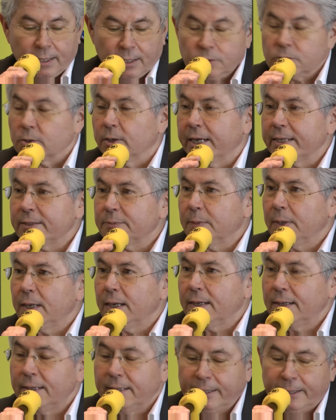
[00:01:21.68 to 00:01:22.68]
Zunächst
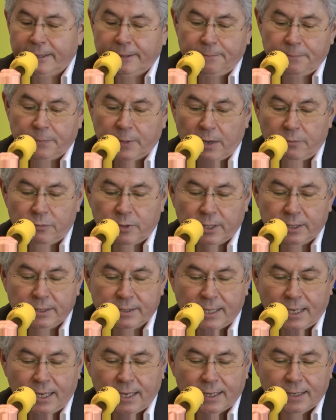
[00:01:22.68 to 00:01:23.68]
mal äh, darf ich Ihnen
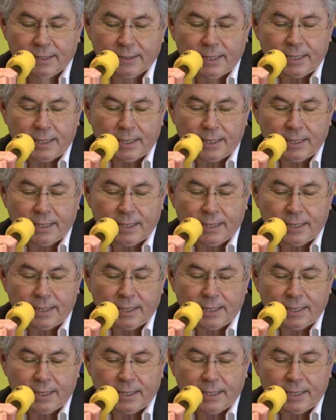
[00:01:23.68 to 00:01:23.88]
sagen,